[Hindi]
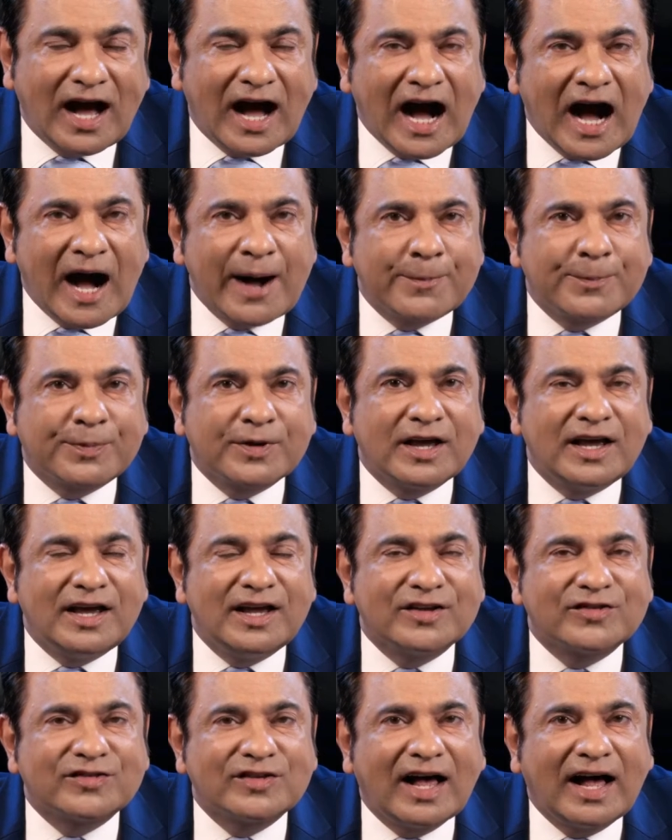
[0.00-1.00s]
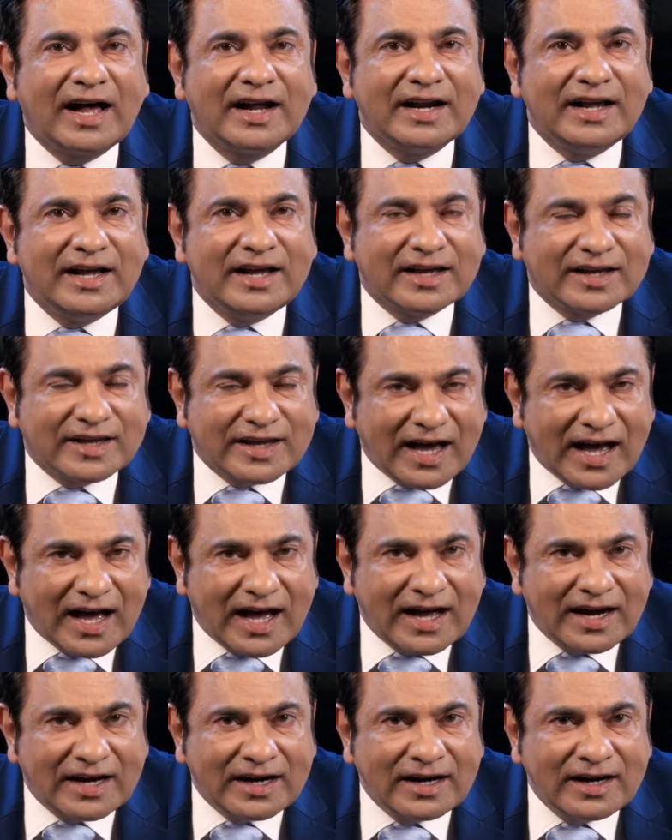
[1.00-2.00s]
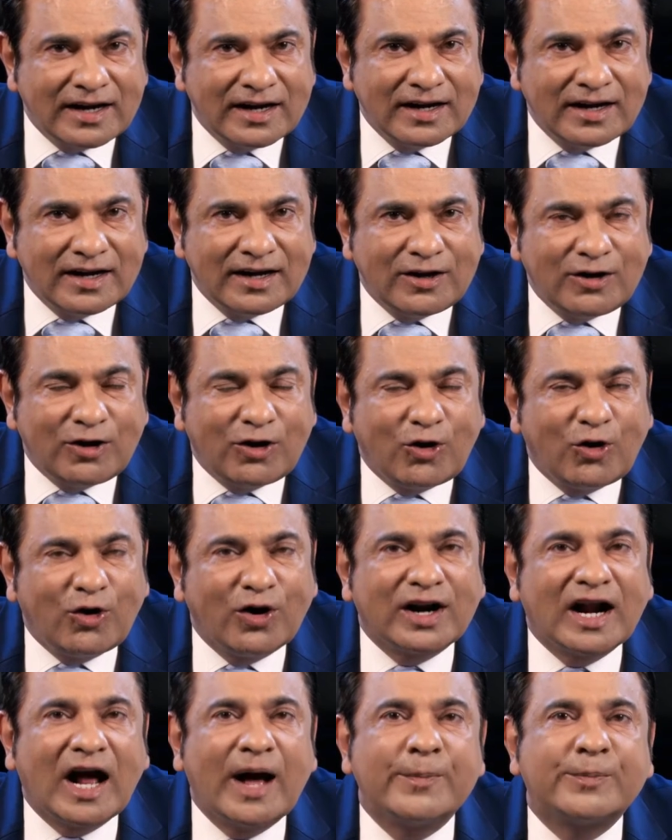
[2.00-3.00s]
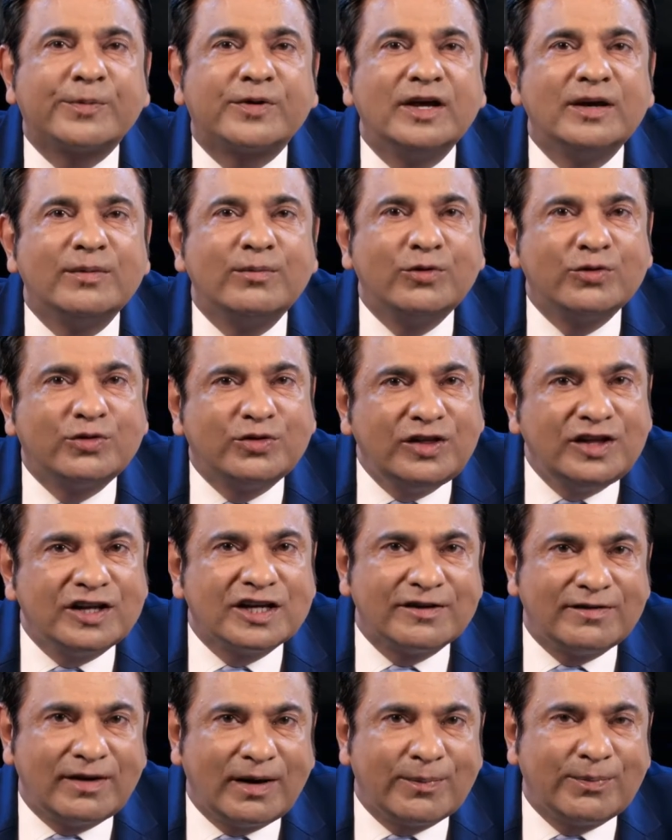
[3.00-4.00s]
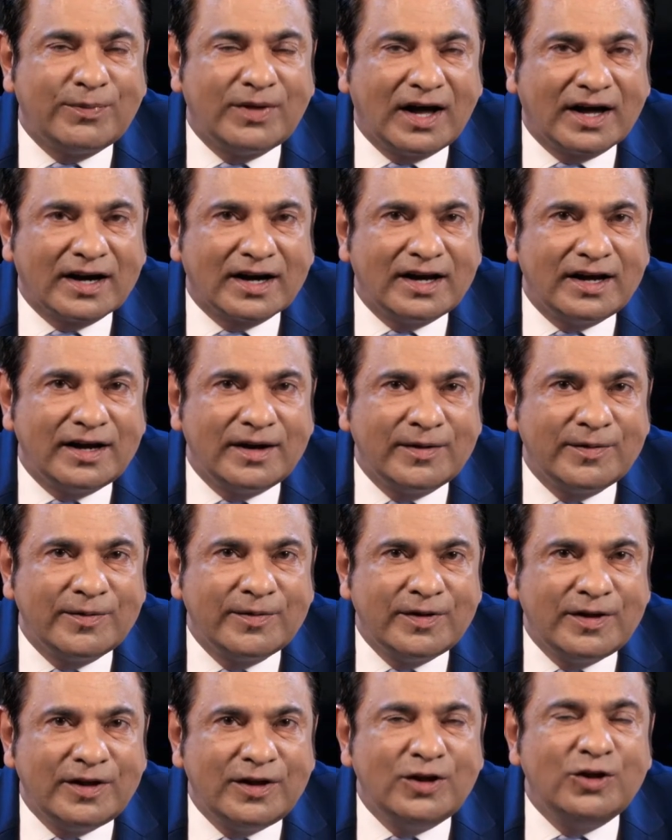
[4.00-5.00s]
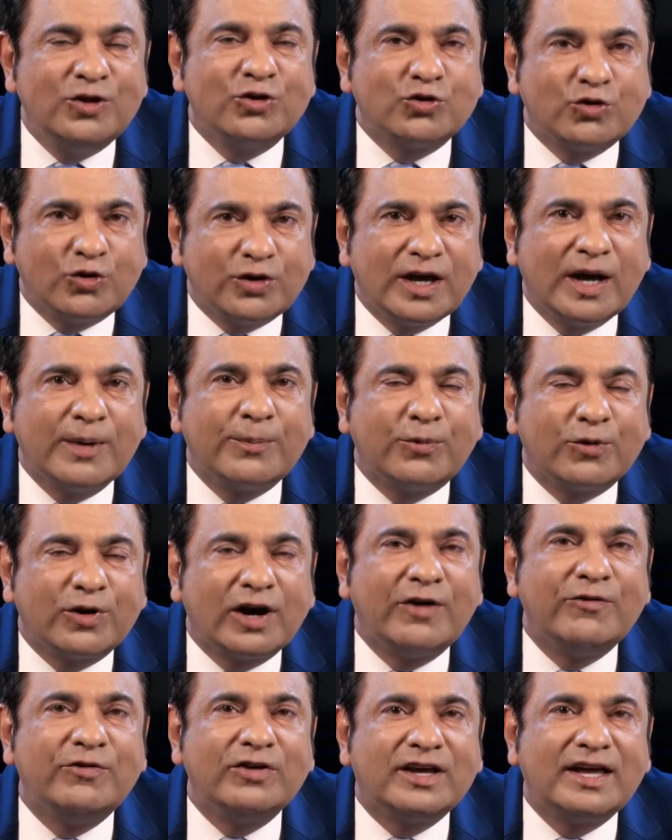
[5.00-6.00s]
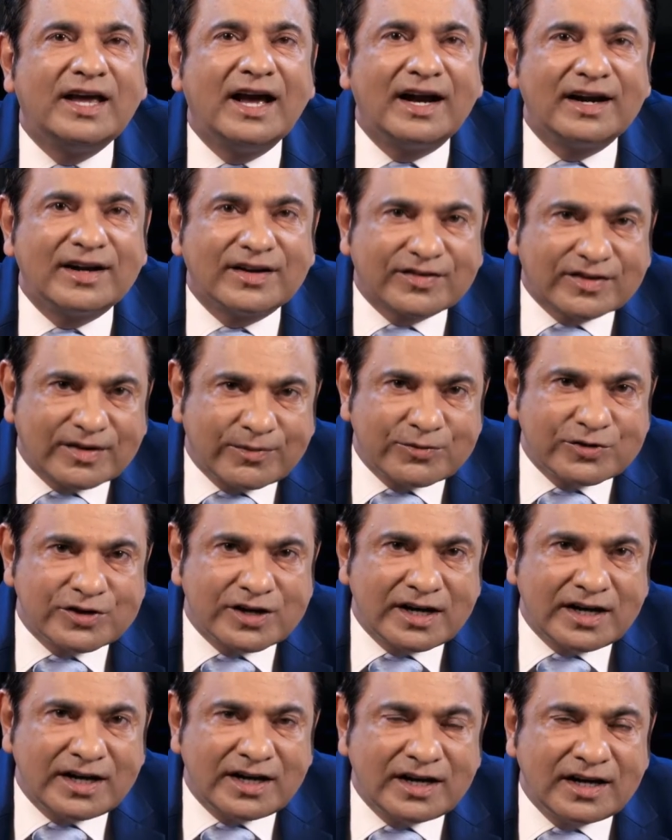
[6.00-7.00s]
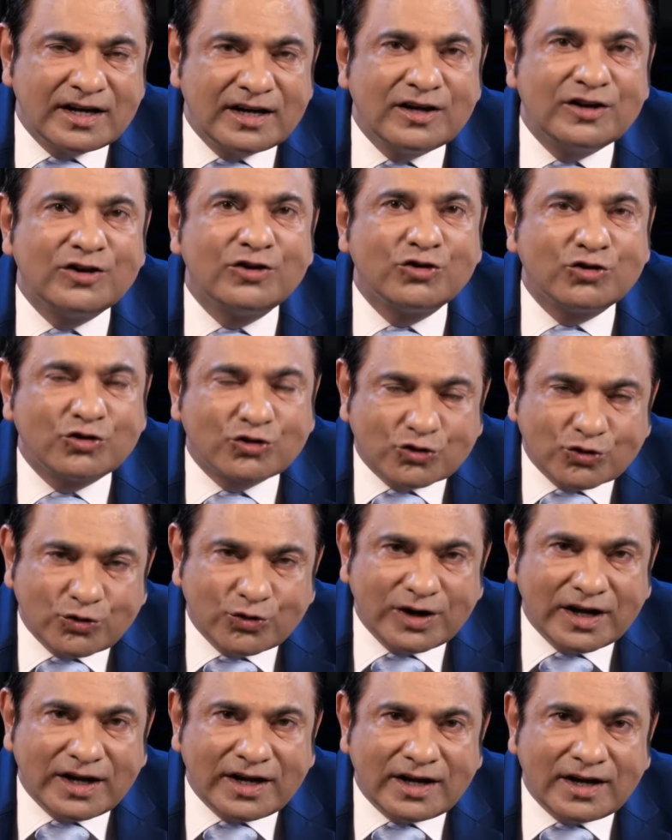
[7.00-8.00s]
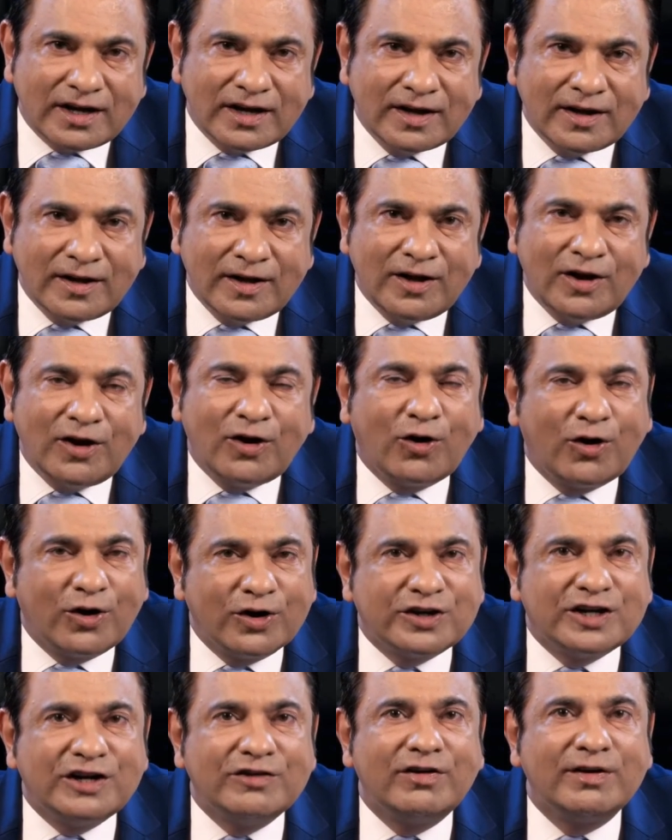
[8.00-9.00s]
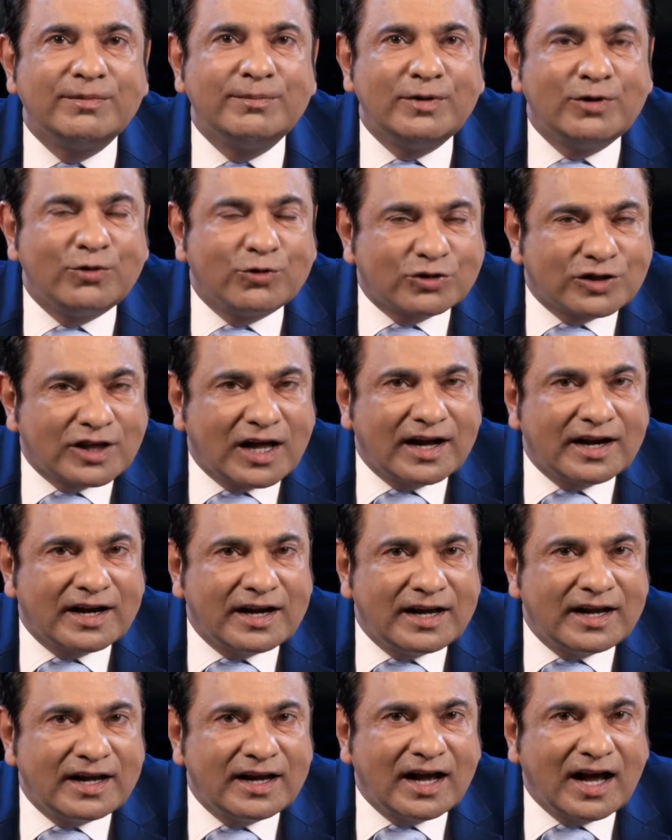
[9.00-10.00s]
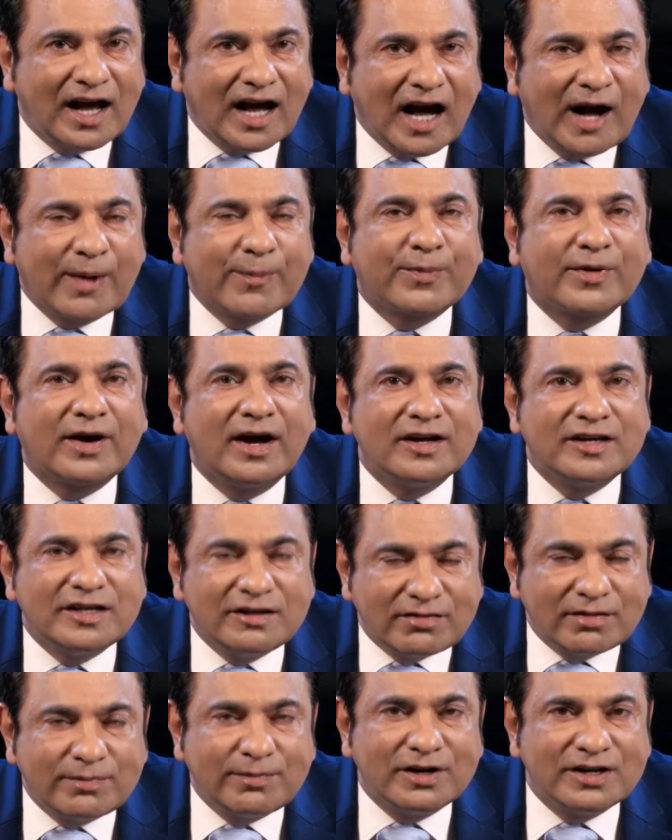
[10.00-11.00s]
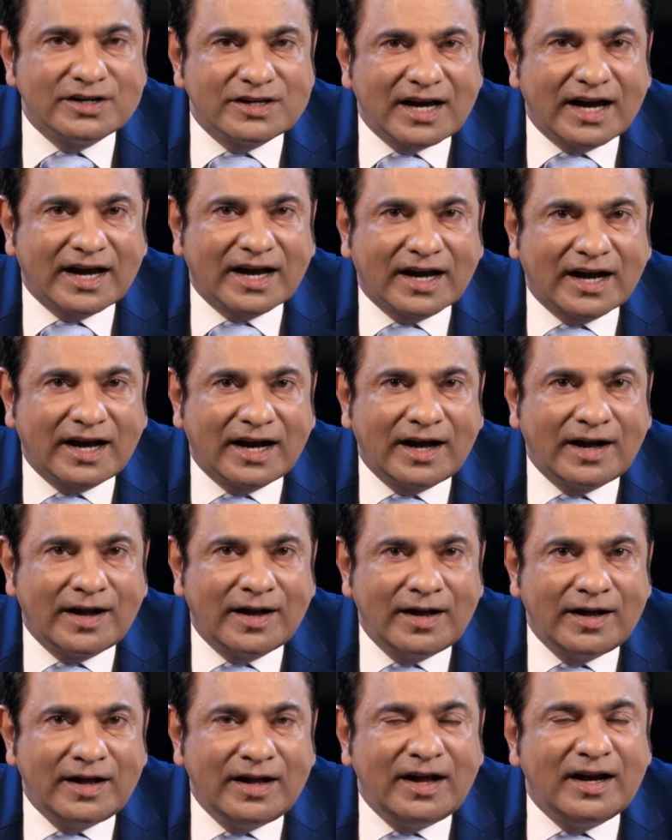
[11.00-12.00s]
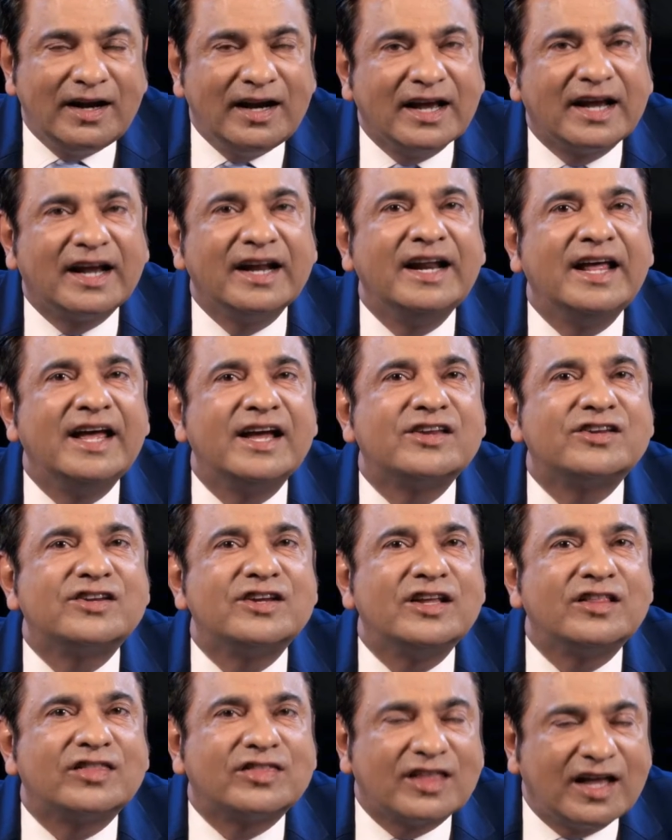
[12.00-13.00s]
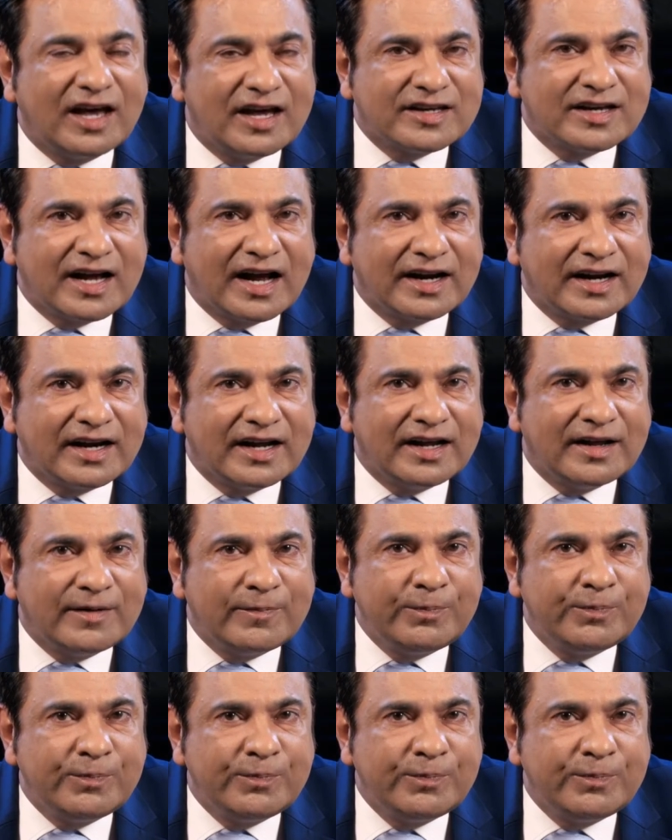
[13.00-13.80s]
आपके सारे ज्ञान और आपकी बुद्धि जवाबदार है सो ये पूरा विज्ञान समझें सुने और जीवन में उतारें आपका जीवन बन जाएगा लेकिन एक चीज़ तय जाने